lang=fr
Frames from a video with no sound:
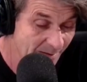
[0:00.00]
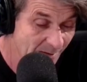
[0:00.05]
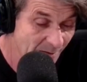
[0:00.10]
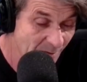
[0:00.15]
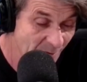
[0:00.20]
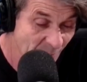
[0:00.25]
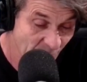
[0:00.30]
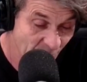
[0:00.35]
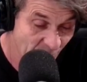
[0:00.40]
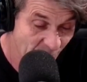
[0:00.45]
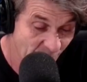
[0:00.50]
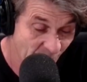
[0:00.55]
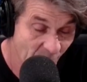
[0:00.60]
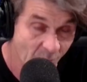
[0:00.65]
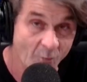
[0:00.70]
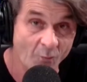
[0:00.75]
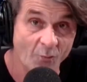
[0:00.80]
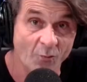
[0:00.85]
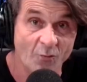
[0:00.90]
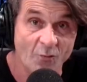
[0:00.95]
Love
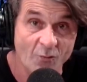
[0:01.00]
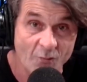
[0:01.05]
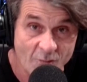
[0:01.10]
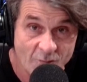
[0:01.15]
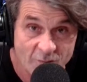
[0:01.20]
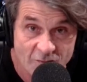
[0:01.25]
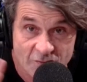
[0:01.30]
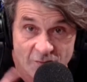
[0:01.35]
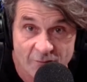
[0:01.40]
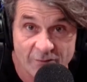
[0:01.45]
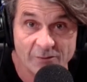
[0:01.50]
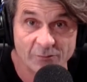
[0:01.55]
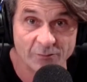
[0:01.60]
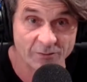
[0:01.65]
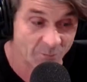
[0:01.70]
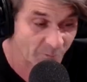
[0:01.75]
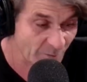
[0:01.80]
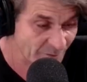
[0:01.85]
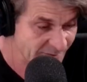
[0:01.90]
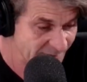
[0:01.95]
ou Louvre. Je vais lui
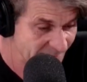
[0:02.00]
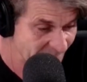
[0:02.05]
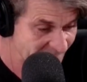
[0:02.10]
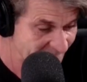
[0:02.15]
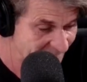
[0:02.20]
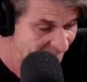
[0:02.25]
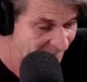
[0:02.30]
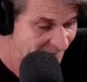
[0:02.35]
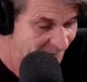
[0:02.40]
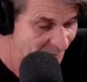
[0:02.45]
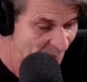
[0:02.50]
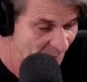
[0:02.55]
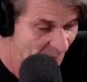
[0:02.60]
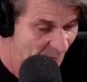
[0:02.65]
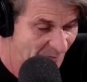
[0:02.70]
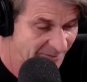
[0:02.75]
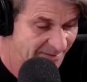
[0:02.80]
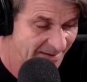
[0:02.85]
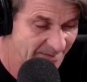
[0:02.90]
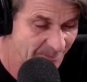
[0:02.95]
demander dans un instant
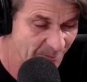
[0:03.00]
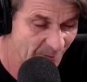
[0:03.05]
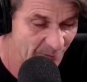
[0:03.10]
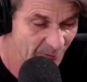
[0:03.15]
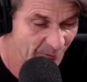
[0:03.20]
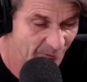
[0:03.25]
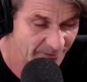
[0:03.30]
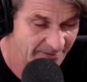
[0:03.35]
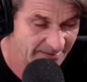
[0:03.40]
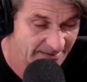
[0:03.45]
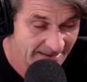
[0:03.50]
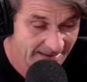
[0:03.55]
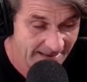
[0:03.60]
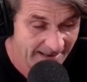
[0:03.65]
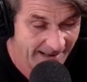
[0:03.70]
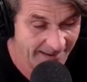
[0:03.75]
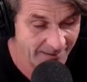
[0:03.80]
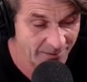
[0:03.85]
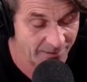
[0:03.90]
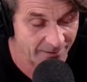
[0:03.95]
comment ça se prononce.
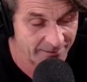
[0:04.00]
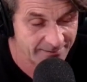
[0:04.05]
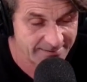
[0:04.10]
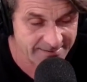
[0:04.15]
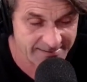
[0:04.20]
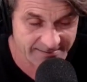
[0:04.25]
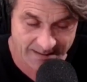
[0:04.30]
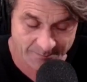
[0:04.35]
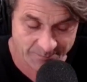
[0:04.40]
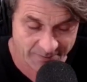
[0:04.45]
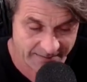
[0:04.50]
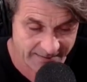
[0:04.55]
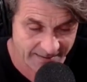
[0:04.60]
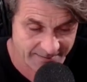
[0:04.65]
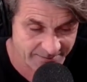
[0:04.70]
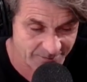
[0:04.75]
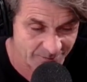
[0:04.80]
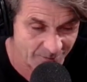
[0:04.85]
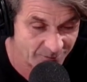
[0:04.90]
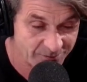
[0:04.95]
Alors, cette
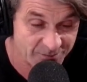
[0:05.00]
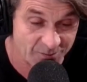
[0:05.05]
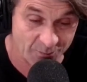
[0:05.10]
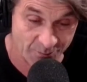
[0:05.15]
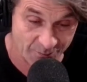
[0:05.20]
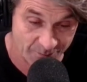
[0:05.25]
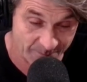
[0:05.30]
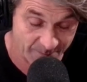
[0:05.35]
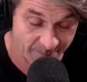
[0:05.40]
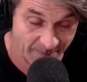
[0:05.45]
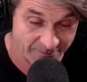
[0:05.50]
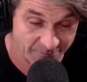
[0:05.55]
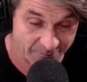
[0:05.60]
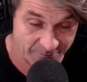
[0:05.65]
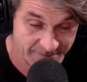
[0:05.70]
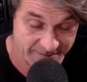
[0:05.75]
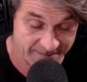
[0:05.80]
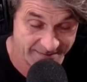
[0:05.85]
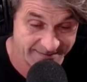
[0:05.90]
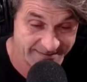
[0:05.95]
application, ce, pardon,
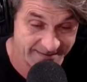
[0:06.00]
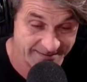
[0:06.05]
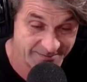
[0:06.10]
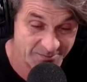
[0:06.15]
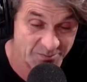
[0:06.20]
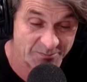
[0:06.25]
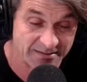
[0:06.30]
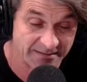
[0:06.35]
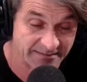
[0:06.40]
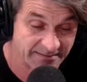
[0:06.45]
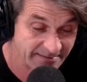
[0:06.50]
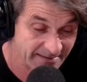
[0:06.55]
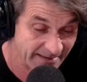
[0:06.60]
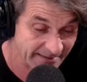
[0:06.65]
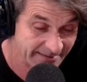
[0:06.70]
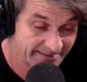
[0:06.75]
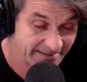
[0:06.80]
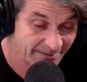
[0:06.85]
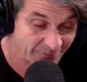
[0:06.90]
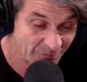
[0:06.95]
cette société n'a
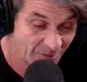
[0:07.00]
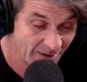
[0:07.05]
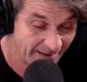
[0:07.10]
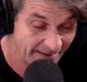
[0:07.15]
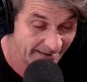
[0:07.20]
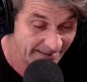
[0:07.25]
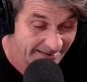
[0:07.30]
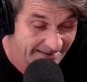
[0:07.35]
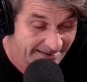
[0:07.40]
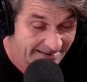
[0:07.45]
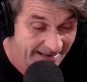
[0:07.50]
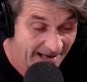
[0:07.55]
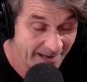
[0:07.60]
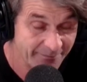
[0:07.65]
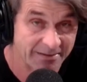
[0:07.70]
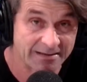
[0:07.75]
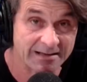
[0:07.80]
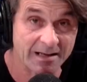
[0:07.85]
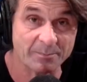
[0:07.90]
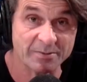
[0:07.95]
rien à voir
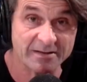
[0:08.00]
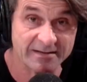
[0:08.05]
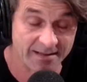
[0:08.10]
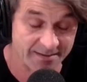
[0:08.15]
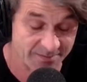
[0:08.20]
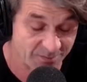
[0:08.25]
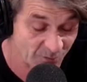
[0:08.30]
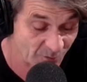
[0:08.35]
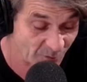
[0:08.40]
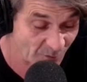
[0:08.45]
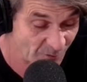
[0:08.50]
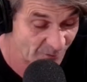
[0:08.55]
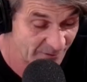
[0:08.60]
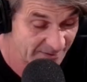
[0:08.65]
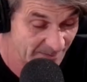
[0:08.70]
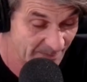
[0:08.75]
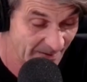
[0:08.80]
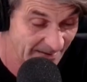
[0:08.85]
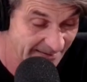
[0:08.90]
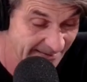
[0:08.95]
avec l'application dont je vous
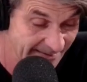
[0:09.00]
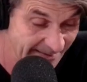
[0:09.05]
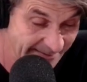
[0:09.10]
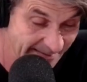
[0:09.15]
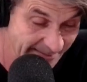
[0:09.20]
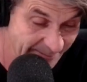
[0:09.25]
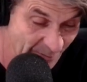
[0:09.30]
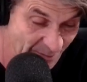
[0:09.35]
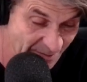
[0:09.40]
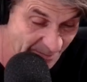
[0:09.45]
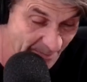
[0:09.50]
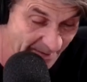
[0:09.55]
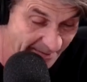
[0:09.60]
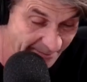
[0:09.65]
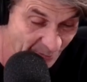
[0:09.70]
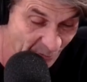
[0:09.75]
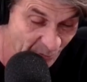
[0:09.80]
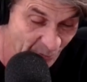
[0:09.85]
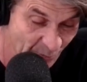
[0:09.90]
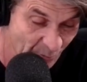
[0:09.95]
ai parlé il y a quelques semaines
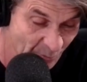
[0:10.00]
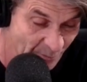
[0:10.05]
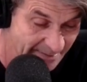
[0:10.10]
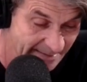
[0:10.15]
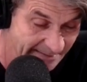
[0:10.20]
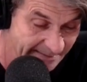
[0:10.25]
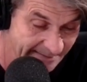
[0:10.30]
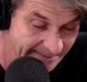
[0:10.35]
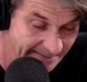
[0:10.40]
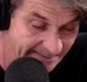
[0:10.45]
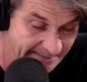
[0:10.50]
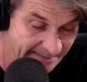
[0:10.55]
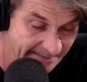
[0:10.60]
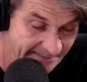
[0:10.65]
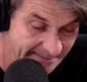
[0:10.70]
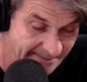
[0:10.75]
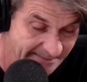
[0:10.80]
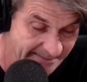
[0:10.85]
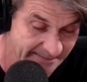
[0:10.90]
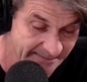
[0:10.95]
de nos cousins canadiens
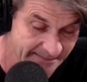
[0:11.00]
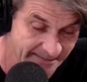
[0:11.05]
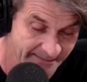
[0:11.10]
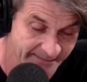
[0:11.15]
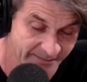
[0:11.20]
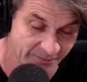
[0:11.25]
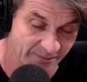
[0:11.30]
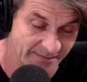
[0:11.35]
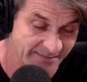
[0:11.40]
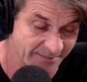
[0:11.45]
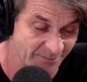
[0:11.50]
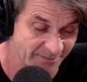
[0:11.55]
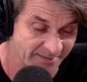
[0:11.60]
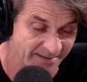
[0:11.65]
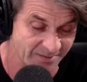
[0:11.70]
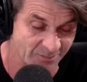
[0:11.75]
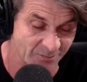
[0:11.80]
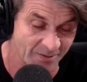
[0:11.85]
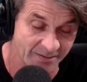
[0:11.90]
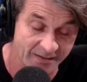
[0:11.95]
destinés à l'éducation
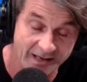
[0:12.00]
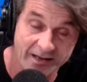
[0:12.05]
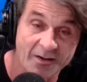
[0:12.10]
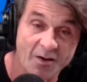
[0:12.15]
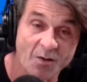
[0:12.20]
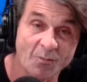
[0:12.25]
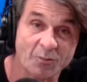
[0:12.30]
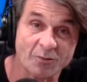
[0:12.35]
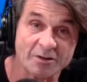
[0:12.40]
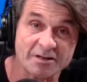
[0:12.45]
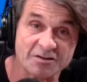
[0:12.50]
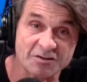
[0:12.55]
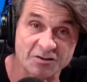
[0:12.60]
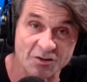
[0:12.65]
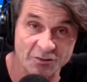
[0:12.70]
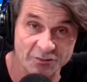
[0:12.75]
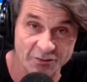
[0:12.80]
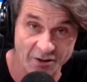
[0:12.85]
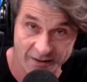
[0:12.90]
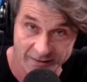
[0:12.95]
sexuelle pour les
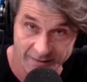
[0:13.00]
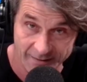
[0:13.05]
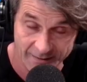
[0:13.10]
jeunes